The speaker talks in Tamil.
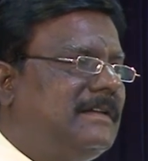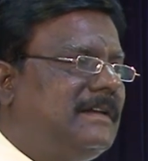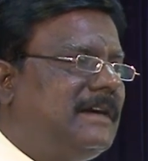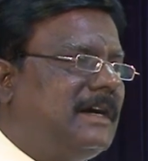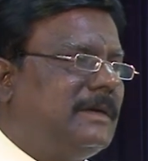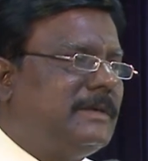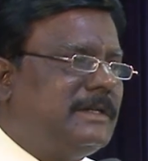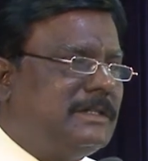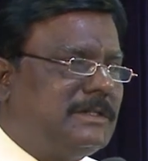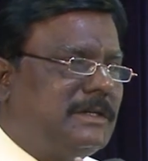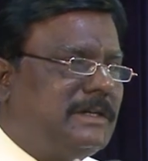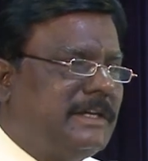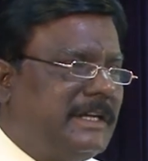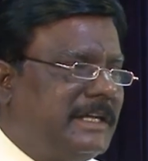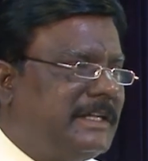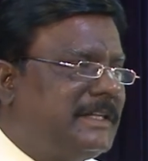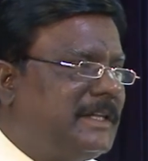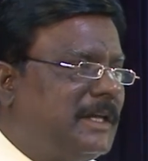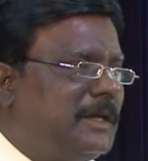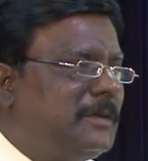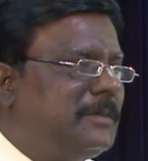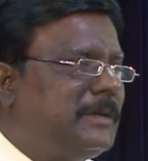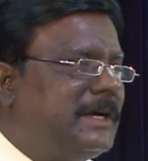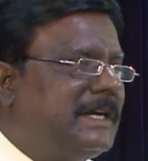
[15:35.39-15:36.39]
அப்படின்னு சொல்லி
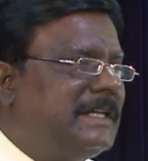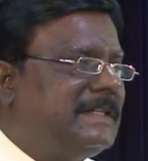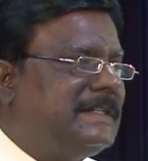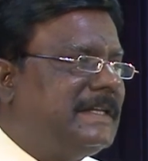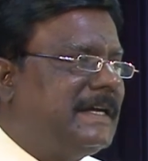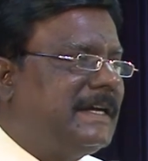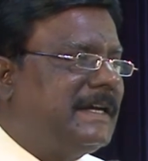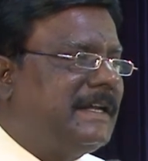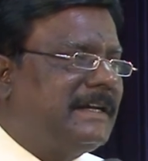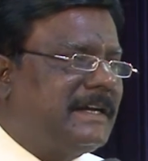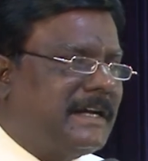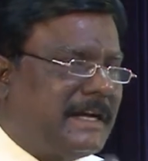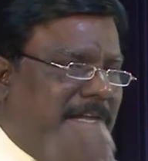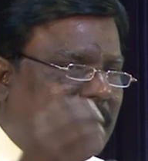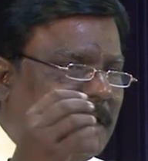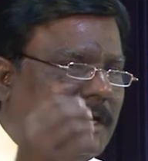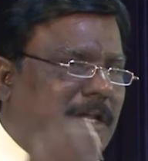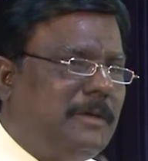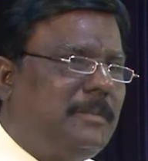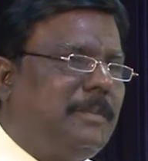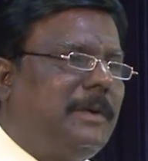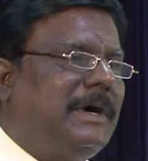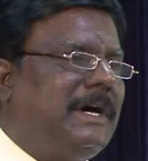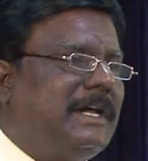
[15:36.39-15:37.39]
நீங்கள் தீர்மானித்தீங்கன்னா
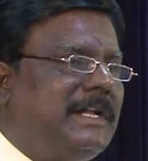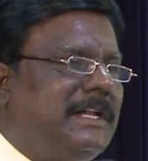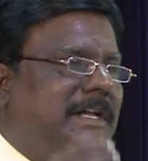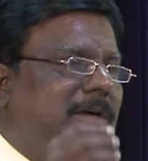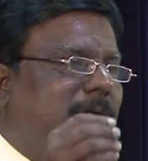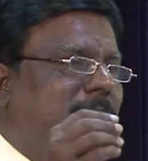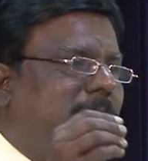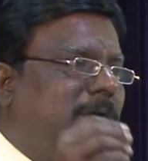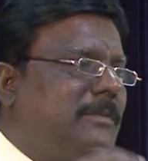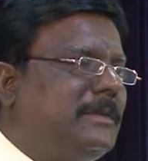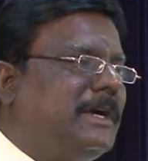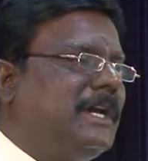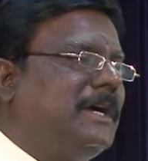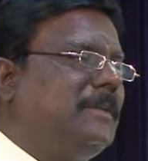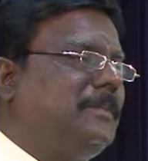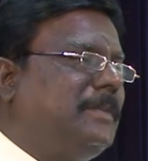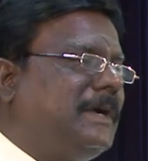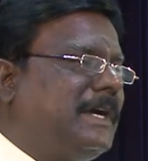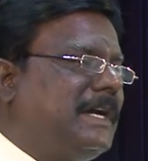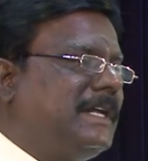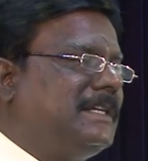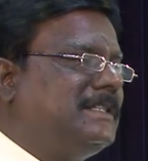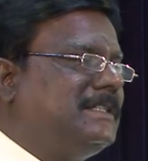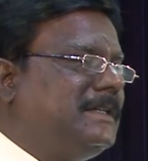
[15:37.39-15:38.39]
கண்டிப்பாக அந்த
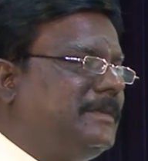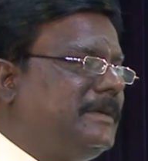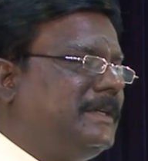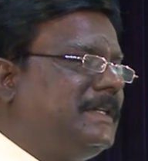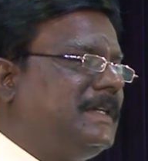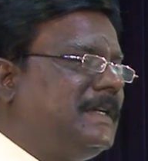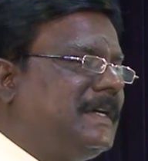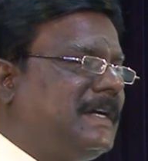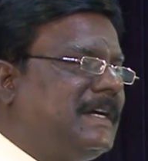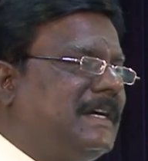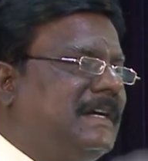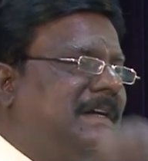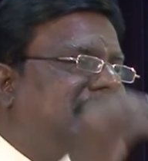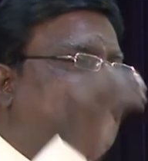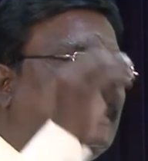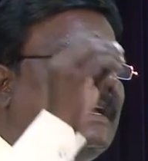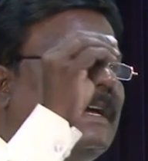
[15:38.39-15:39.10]
ஒருமணப்பட்ட ஜெபத்துக்கு